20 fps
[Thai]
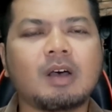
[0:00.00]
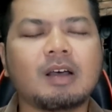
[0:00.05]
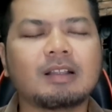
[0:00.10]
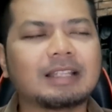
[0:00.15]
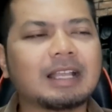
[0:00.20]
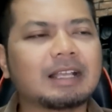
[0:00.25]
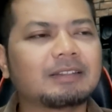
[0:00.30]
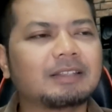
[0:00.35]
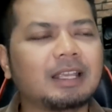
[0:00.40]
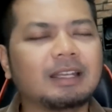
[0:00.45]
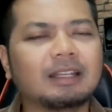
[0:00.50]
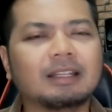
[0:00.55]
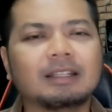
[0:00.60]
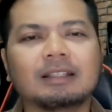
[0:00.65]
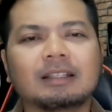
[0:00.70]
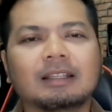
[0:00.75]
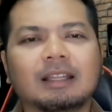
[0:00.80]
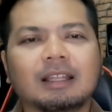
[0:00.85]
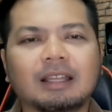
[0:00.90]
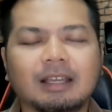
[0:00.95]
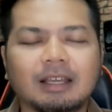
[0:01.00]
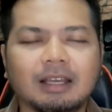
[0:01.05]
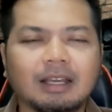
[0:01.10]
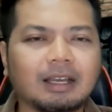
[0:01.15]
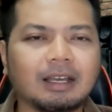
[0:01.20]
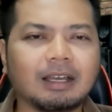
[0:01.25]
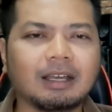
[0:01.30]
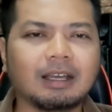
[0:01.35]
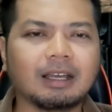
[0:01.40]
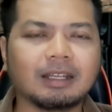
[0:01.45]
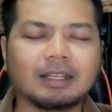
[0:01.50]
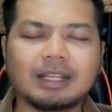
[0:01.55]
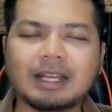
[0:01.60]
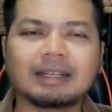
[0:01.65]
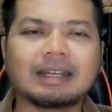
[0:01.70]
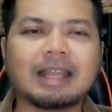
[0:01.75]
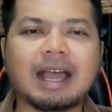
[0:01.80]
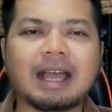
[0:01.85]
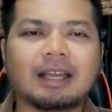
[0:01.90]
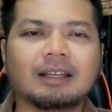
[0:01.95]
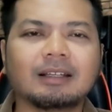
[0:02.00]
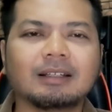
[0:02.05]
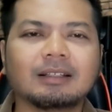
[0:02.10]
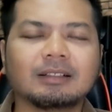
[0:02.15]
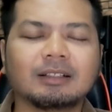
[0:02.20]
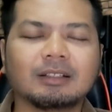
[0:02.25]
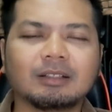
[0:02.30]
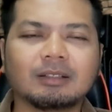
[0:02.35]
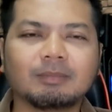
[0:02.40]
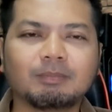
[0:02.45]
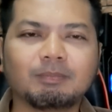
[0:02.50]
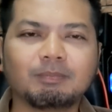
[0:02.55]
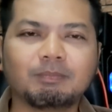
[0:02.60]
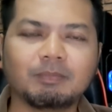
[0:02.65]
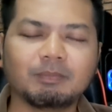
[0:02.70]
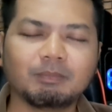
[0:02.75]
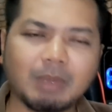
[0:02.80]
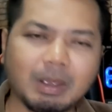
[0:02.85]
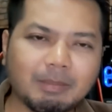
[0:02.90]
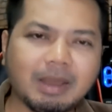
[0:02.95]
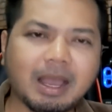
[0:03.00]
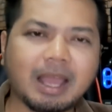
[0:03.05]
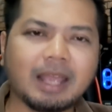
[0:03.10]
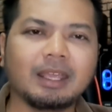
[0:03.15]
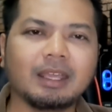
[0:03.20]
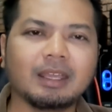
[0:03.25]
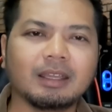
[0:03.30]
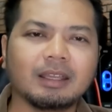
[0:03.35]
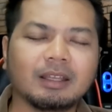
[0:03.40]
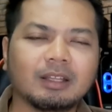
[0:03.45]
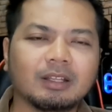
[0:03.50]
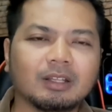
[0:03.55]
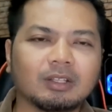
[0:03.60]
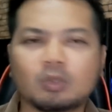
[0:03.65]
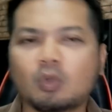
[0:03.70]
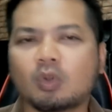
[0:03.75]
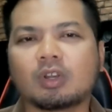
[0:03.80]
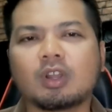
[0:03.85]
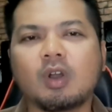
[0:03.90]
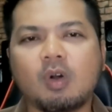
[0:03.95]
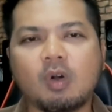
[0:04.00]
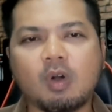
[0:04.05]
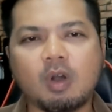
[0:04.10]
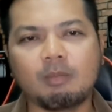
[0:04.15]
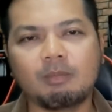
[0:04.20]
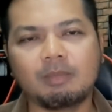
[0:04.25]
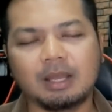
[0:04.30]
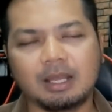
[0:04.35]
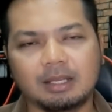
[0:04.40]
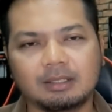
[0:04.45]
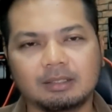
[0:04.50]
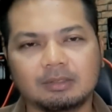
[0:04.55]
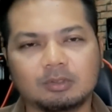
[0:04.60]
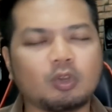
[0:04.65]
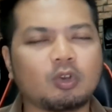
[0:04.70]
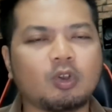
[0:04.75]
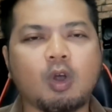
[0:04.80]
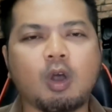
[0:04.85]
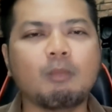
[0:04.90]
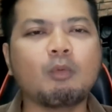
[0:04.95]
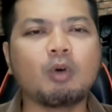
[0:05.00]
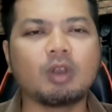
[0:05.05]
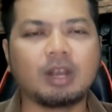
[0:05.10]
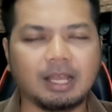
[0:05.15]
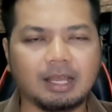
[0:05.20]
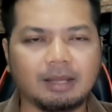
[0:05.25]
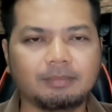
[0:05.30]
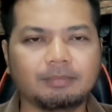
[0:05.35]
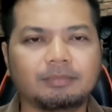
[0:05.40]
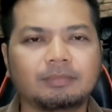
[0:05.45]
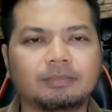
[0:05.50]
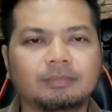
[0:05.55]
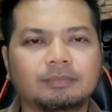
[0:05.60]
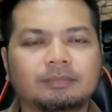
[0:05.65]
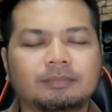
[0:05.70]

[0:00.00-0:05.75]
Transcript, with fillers: ตอนทักษิณเอ่อดังๆ ใหม่ๆ ตดก็หอมอ่ะ ตดหอมหมดแล้วครับ